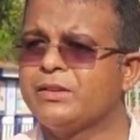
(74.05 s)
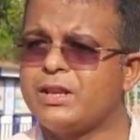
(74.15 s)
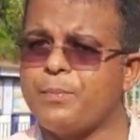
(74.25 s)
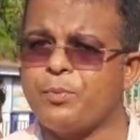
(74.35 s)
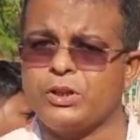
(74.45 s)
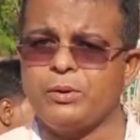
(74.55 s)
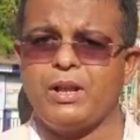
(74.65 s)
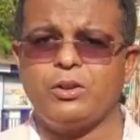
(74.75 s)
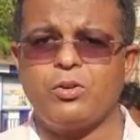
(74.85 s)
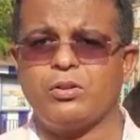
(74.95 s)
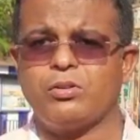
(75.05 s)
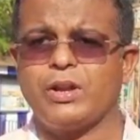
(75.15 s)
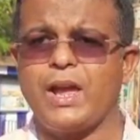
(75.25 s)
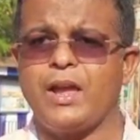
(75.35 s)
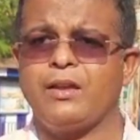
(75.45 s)
সেই প্রতিবাদী
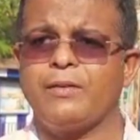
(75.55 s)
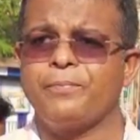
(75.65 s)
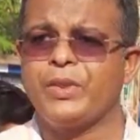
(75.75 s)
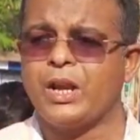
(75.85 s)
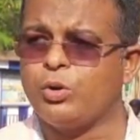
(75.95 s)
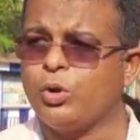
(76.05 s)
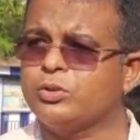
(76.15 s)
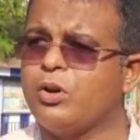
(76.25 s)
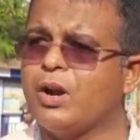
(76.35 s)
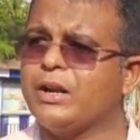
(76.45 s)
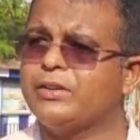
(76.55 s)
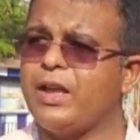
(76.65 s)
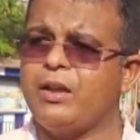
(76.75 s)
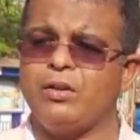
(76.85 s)
কণ্ঠকে রোধ করার যে